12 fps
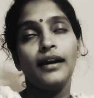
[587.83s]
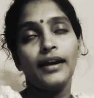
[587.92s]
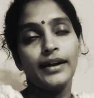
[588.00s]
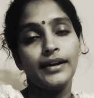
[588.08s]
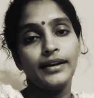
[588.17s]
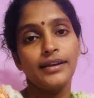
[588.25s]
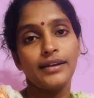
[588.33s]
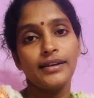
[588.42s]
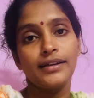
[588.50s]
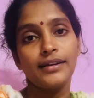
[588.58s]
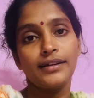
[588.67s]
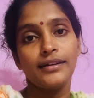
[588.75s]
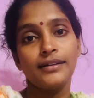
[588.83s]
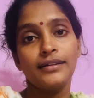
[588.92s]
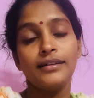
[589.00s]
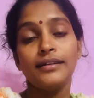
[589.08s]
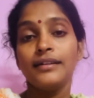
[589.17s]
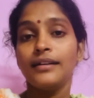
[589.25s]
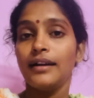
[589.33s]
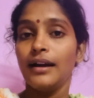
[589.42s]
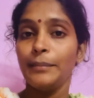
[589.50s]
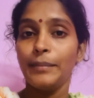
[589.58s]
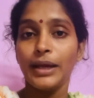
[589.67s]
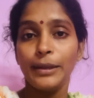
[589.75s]
అండ్ ఇంకా ఆ
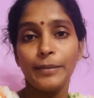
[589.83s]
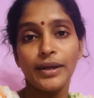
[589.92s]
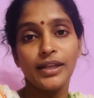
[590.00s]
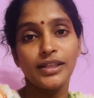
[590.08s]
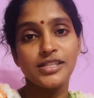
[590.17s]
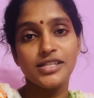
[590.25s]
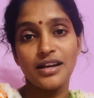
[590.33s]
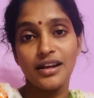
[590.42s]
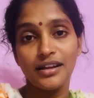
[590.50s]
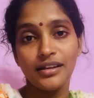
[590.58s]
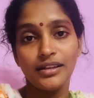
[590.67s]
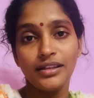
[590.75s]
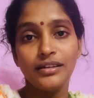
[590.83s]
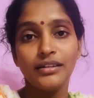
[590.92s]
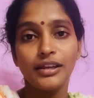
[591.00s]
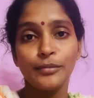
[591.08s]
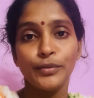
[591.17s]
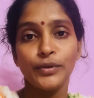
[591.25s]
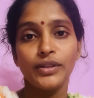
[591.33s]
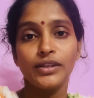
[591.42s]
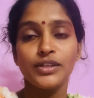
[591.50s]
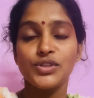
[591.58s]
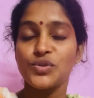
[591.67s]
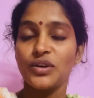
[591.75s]
పైప్ అనేది చాలా లీన్
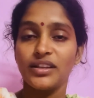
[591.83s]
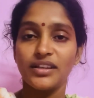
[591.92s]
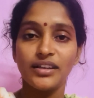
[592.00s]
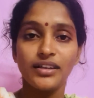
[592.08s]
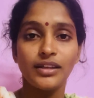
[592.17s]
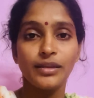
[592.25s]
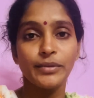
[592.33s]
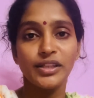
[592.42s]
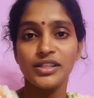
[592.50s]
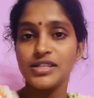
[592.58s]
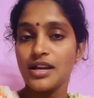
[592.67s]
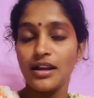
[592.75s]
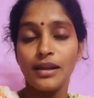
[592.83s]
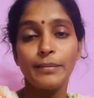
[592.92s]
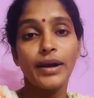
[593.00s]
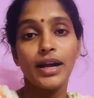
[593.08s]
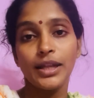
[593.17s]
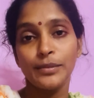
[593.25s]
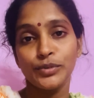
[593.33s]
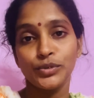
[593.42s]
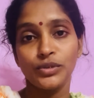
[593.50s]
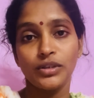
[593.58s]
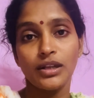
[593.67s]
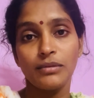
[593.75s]
అయిపోయింది సో అందుకే నేను ఈ మధ్య చాలా
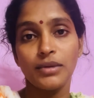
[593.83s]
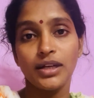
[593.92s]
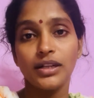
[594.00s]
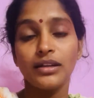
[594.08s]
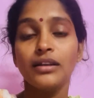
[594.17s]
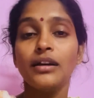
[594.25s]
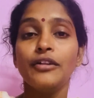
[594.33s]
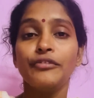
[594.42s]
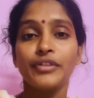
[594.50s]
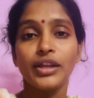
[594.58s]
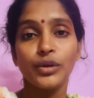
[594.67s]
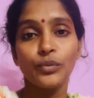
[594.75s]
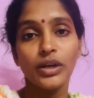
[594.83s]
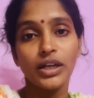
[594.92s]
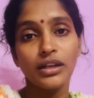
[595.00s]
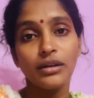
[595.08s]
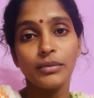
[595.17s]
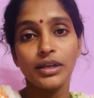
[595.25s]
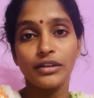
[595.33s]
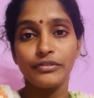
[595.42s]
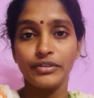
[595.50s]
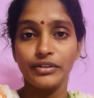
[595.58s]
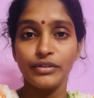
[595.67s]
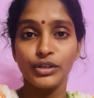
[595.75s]
పాడైపోతున్నా అనమాట ఫ్రీక్వెంట్గా మనకి
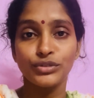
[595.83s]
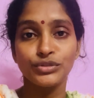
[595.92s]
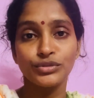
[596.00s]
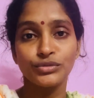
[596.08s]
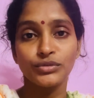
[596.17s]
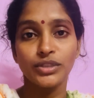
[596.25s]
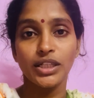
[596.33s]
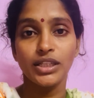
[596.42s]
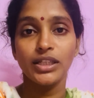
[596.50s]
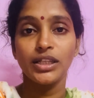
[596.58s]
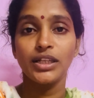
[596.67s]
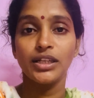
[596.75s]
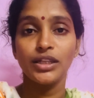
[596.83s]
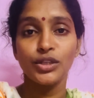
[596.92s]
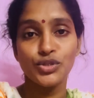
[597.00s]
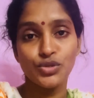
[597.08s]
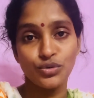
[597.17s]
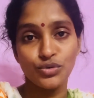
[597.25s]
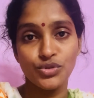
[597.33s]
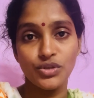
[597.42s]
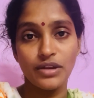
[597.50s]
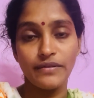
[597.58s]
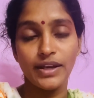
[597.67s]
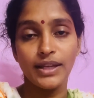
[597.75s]
ఫీవర్ వస్తూ ఉంటుంది కిడ్నీలో స్టోన్స్
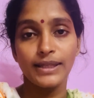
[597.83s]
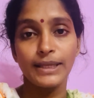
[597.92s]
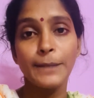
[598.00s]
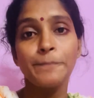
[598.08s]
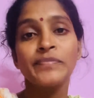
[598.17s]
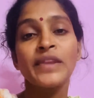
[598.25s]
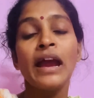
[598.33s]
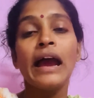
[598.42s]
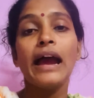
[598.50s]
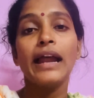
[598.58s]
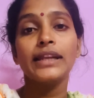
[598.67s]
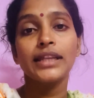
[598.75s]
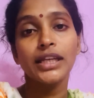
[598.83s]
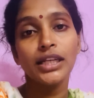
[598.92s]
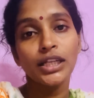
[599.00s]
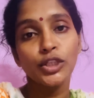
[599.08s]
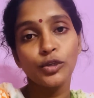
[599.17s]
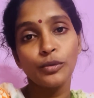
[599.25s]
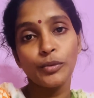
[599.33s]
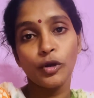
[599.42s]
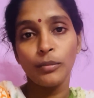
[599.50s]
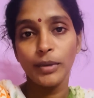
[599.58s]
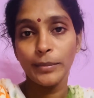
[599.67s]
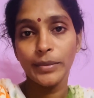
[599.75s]
ఉన్న వాళ్ళకి అండ్ కిడ్నీతో
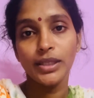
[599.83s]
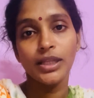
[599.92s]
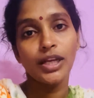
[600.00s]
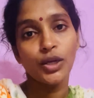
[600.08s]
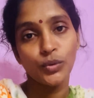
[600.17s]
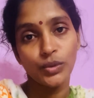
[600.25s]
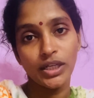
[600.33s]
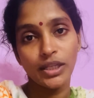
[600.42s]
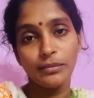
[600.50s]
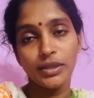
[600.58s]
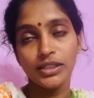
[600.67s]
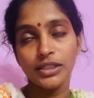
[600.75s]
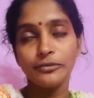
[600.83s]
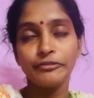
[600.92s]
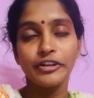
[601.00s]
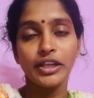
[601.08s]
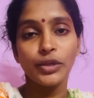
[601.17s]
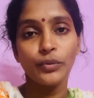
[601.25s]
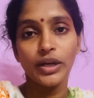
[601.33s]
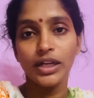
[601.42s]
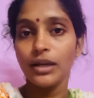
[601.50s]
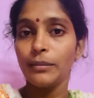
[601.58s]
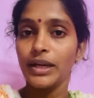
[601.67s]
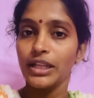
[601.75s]
ప్రాబ్లం ఏదైనా ఉంటే మాత్రం
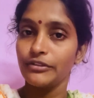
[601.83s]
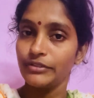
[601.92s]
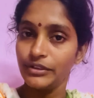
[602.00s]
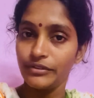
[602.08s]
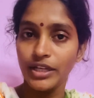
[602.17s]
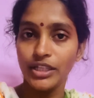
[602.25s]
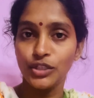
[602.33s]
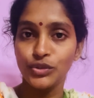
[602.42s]
ఫ్రీక్వెంట్గా మనకి ఫీవర్ అయితే